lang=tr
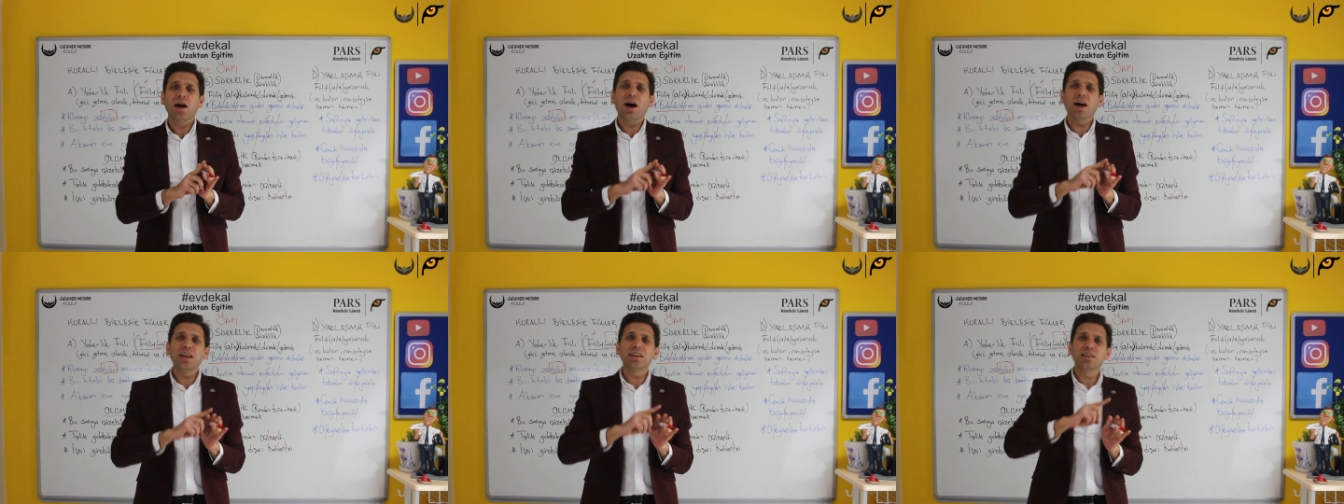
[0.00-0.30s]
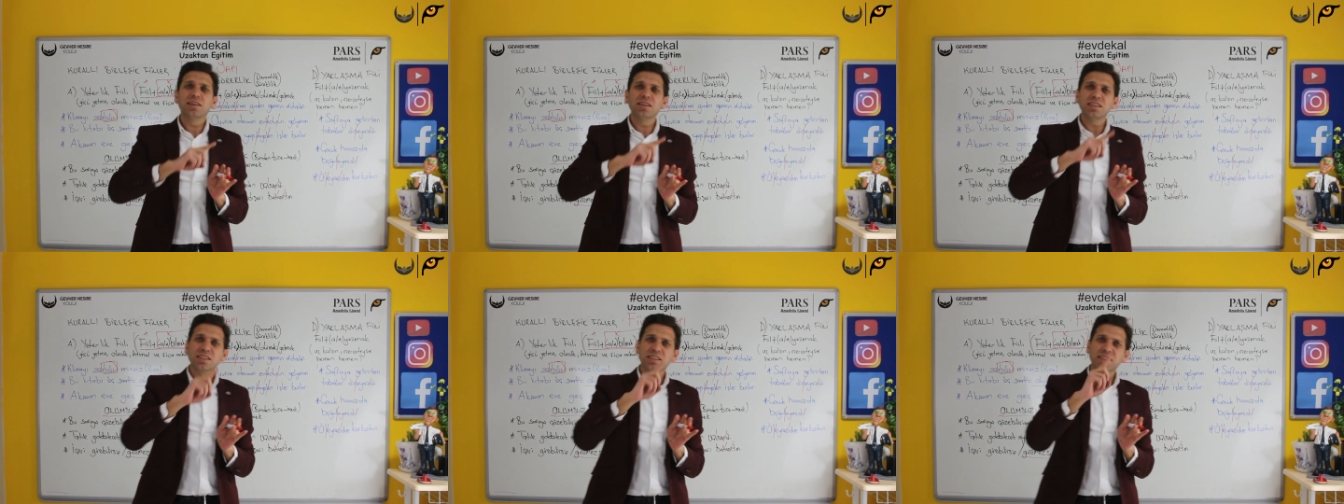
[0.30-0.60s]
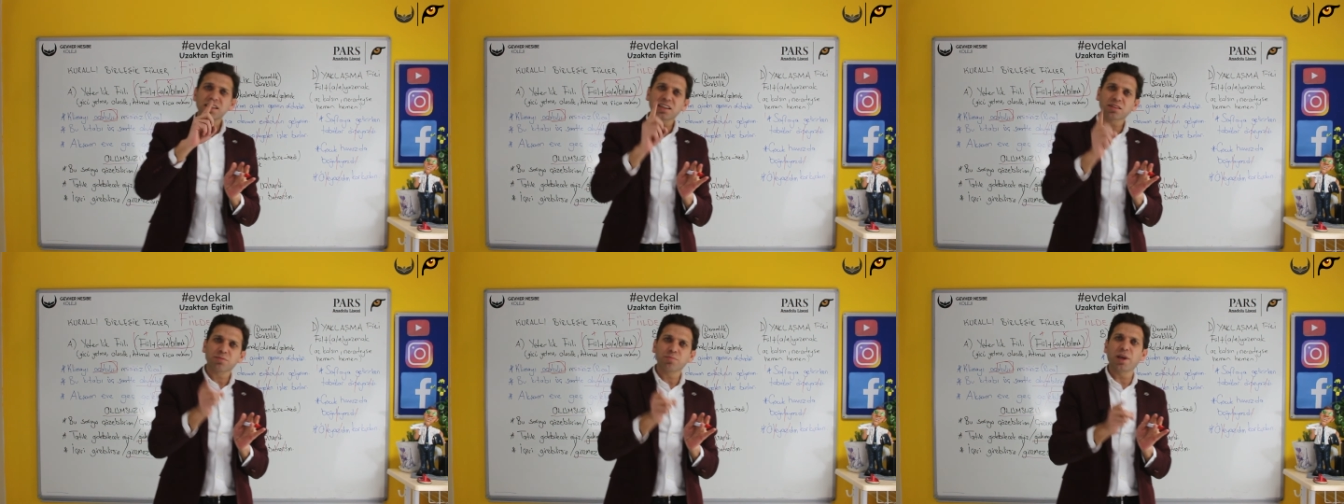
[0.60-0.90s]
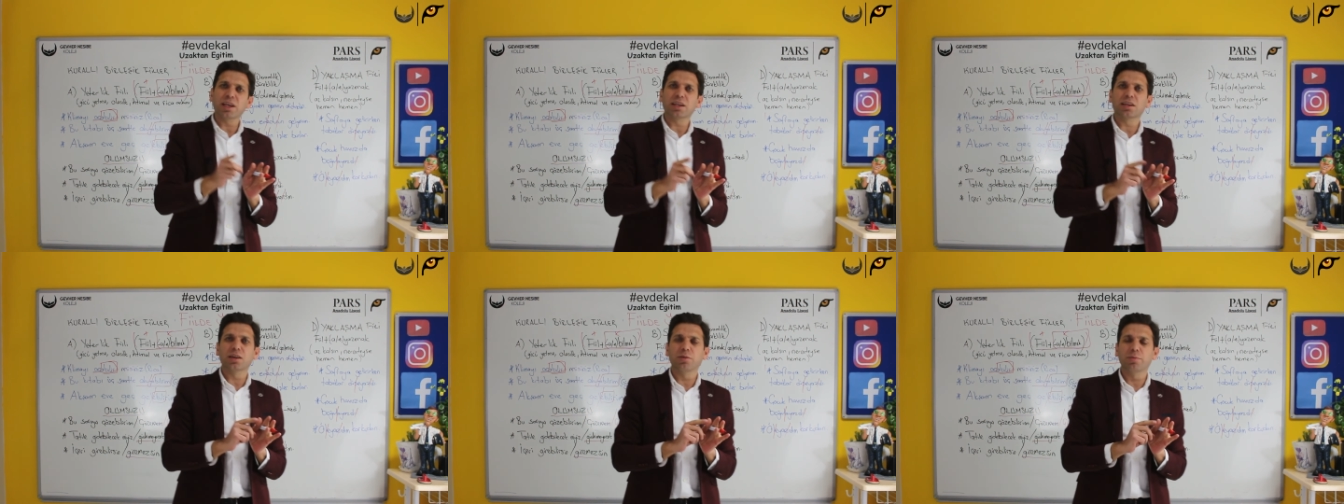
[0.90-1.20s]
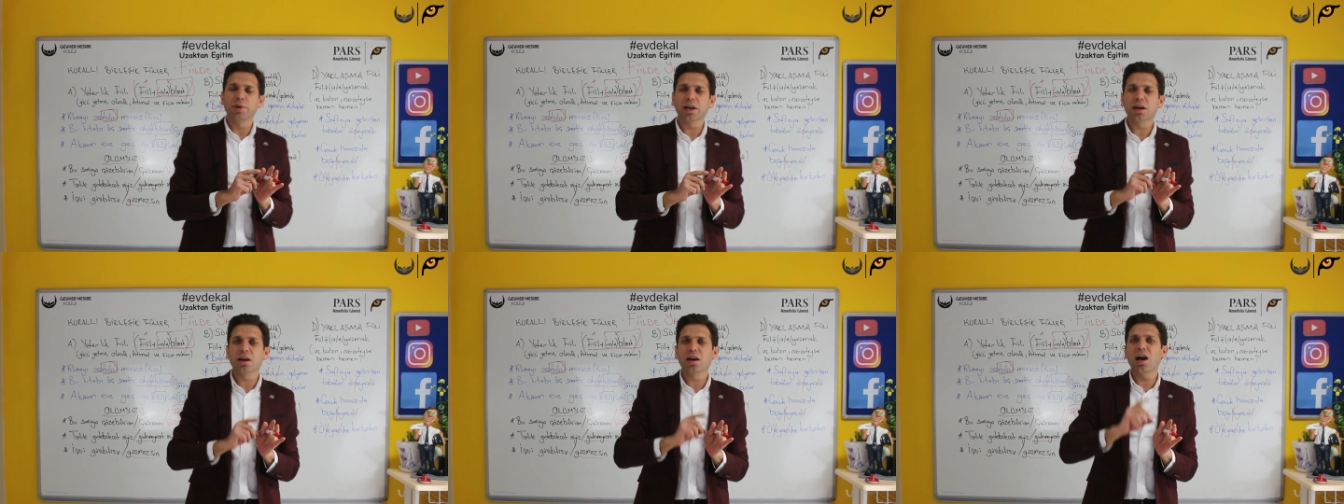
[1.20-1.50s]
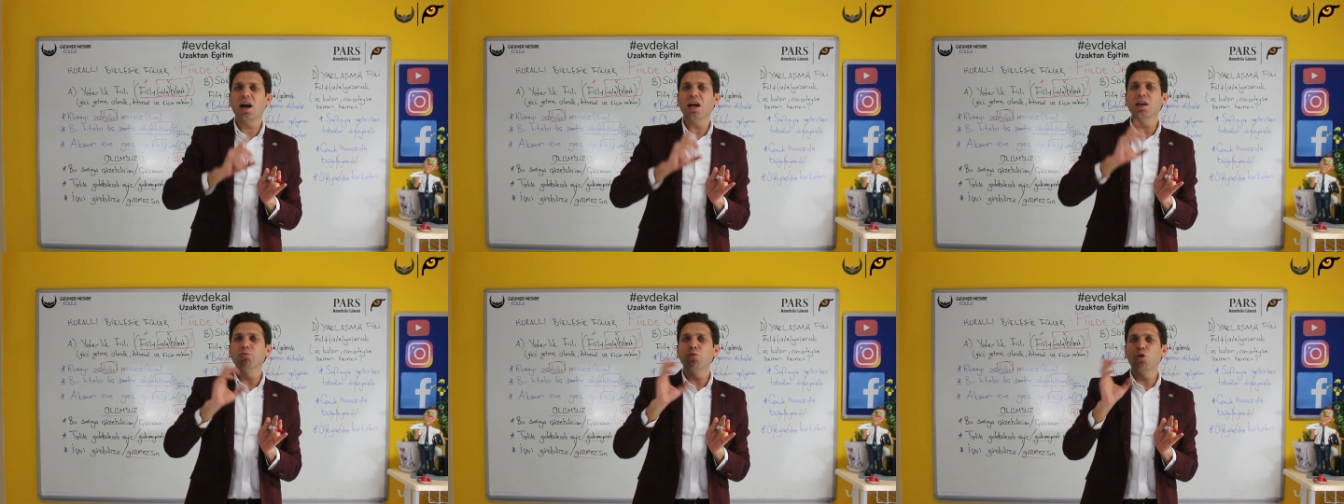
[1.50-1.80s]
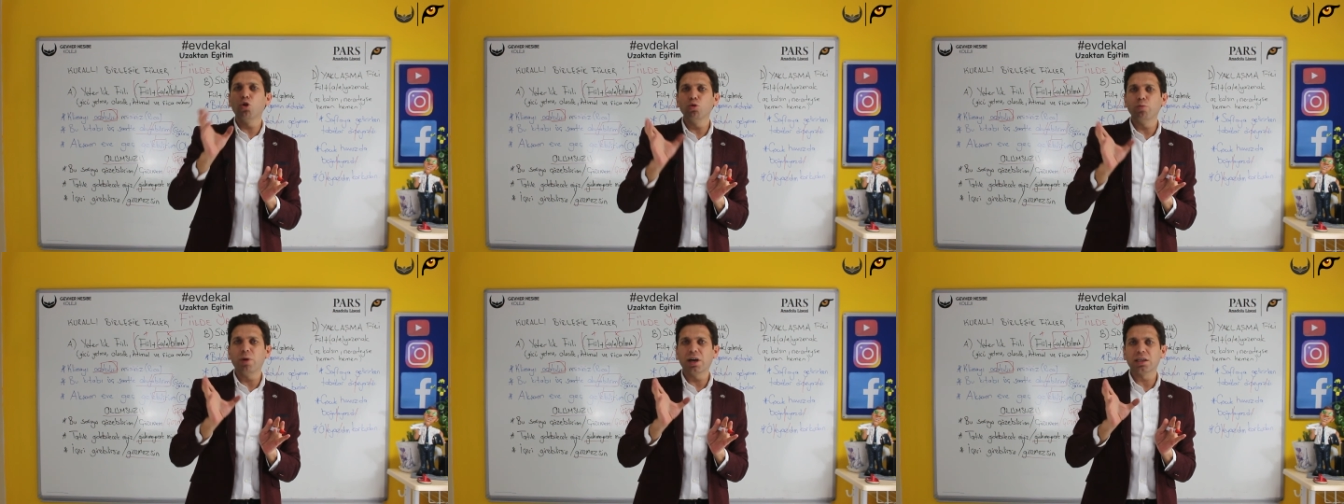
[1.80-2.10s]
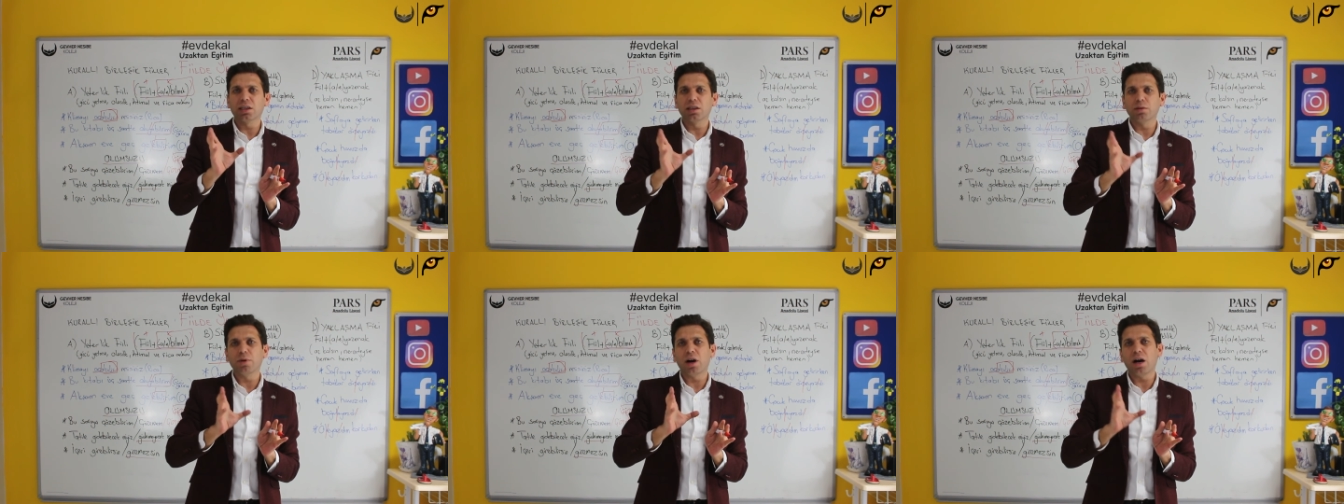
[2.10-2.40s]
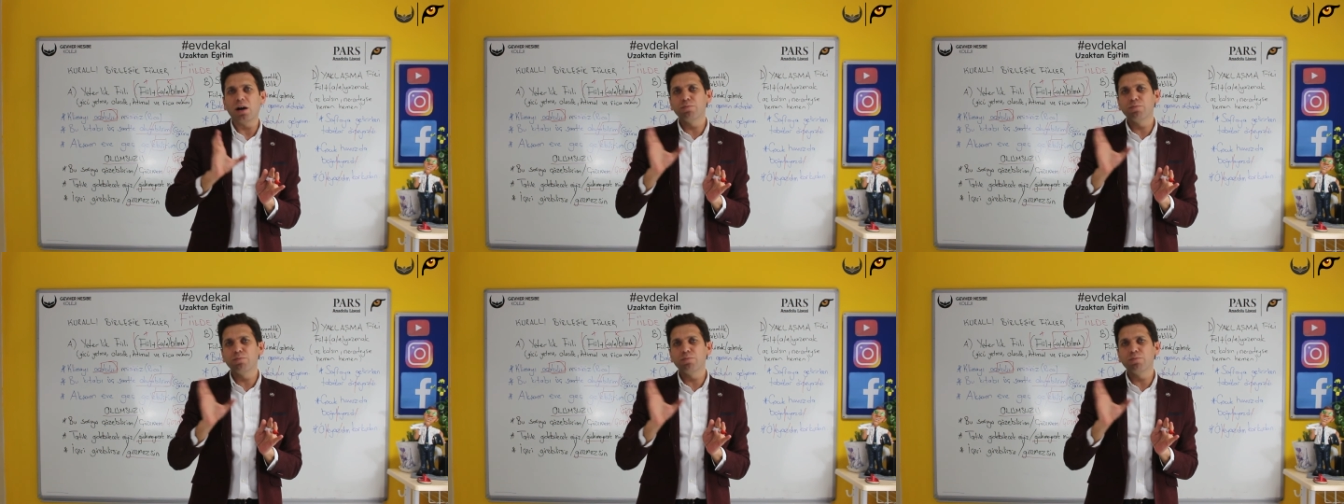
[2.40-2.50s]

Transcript: Hani hissetmek gibi, kaybolmak gibi,